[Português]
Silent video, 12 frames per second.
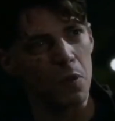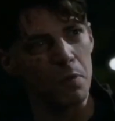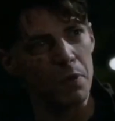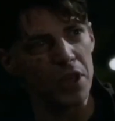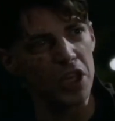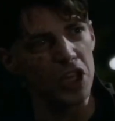
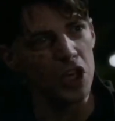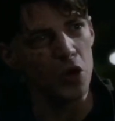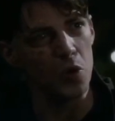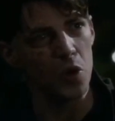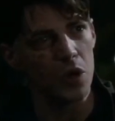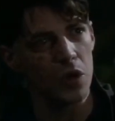é
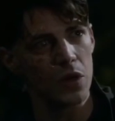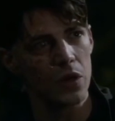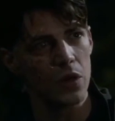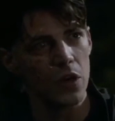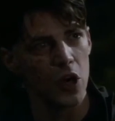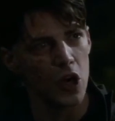você
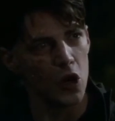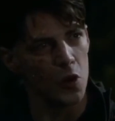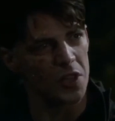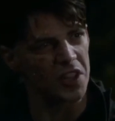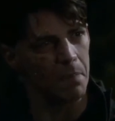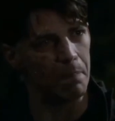que vai ser
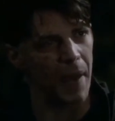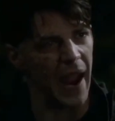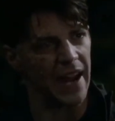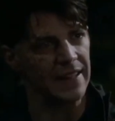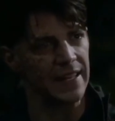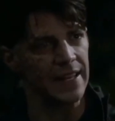
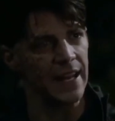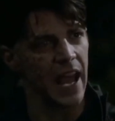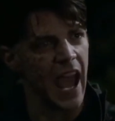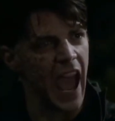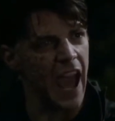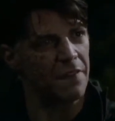abandonado
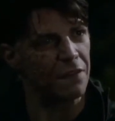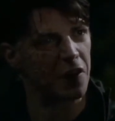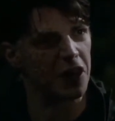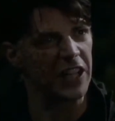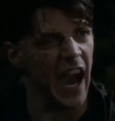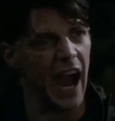e
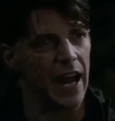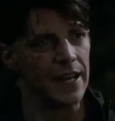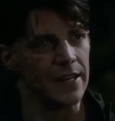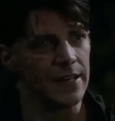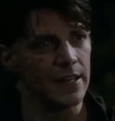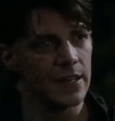esquecido.